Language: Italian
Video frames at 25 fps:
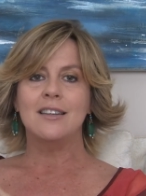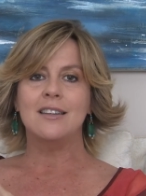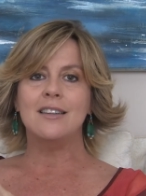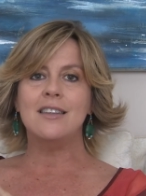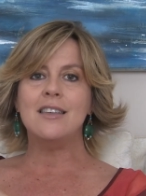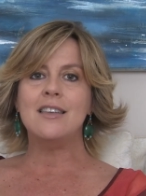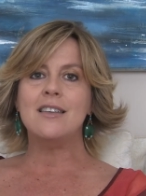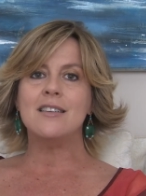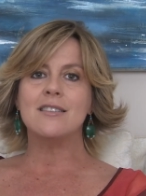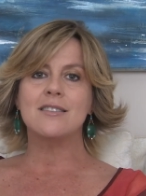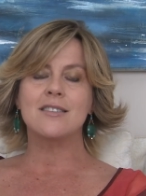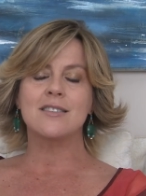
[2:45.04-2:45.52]

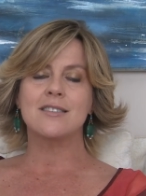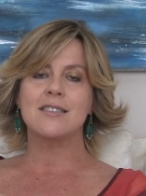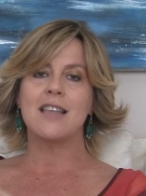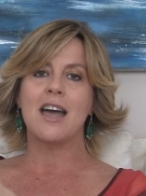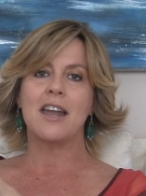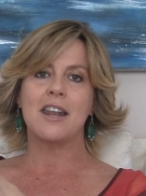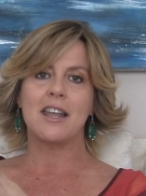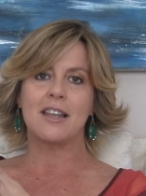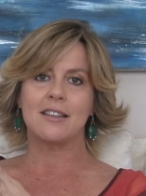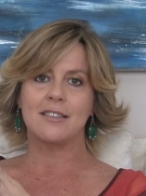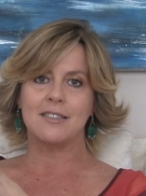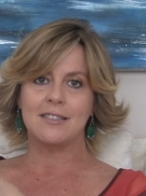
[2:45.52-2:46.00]
di
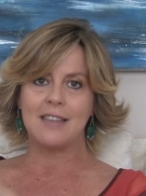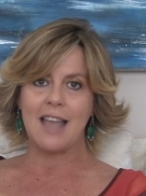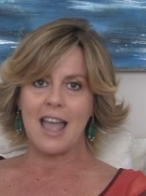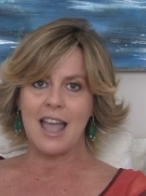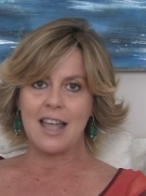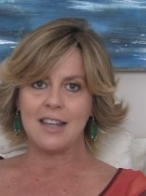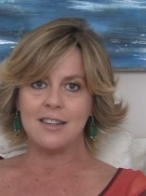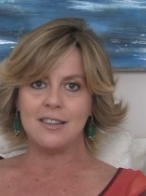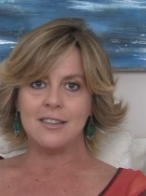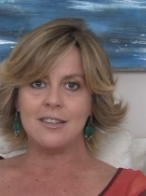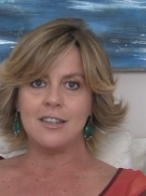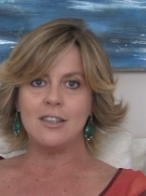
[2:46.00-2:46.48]
stare
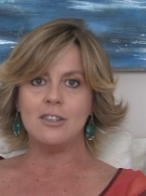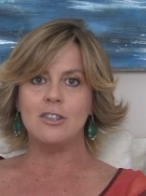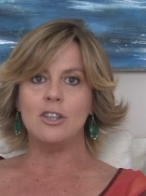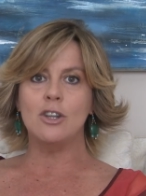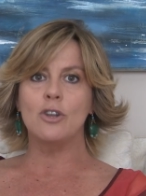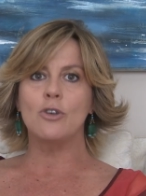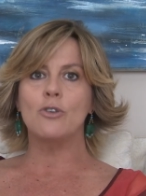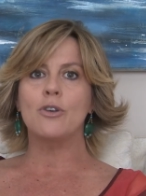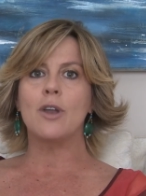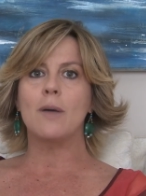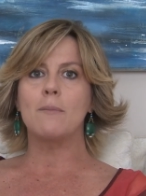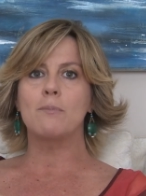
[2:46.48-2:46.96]
attenti,
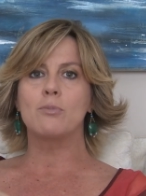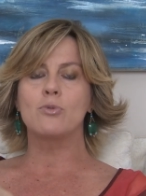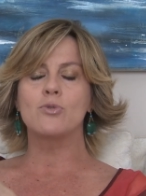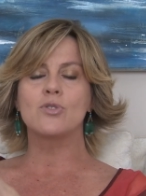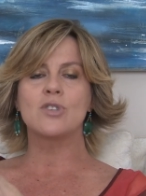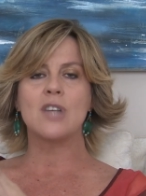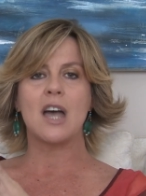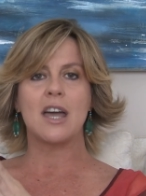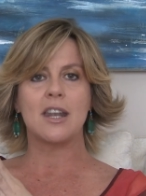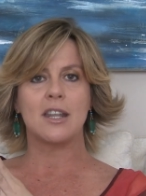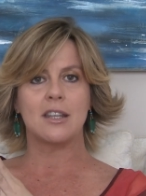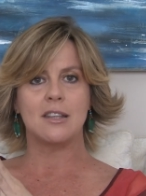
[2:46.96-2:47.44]
di non
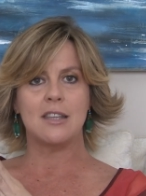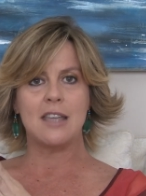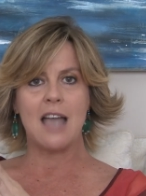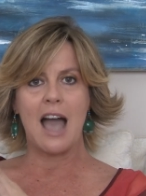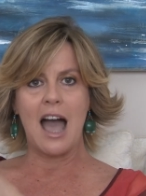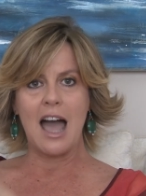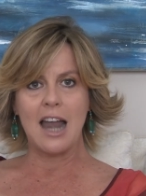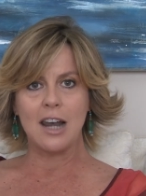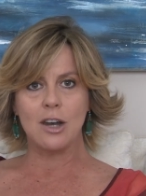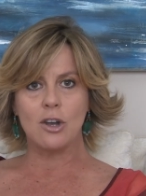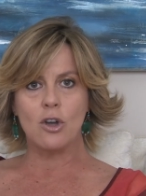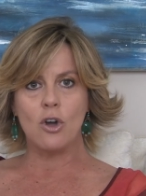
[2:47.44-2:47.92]
abusare di
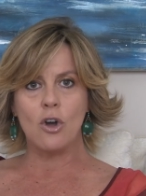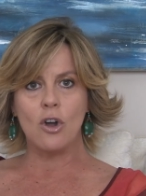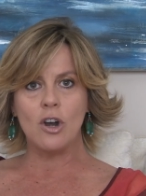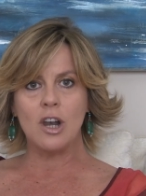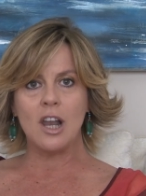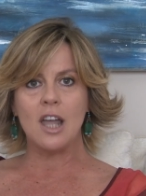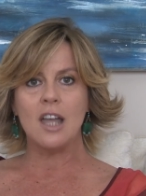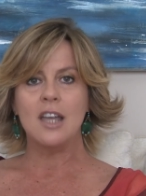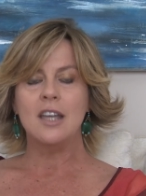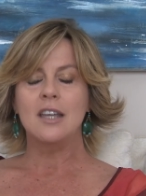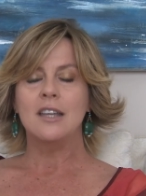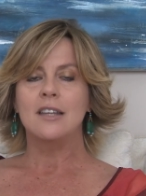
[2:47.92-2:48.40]

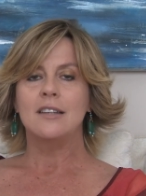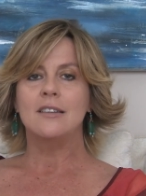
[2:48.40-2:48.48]
alcol,